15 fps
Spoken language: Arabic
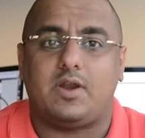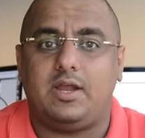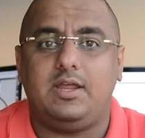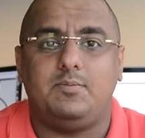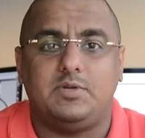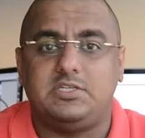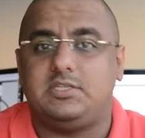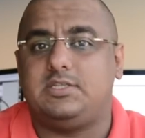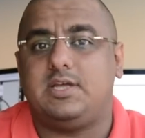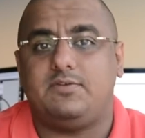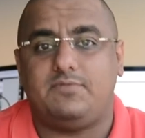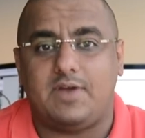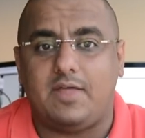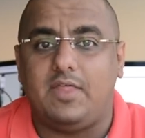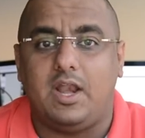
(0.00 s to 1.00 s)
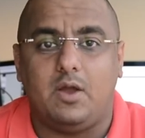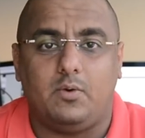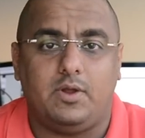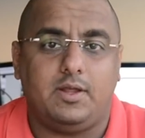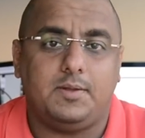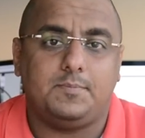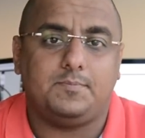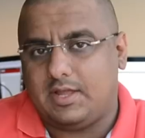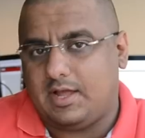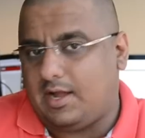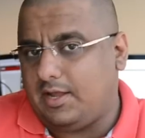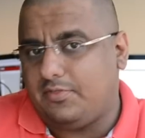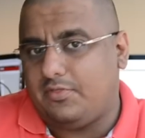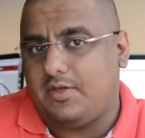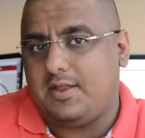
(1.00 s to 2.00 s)
رهيبه جدا في هذا اللوحي
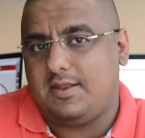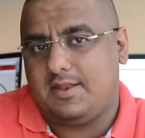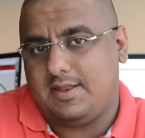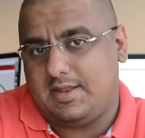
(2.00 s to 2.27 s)
ايضا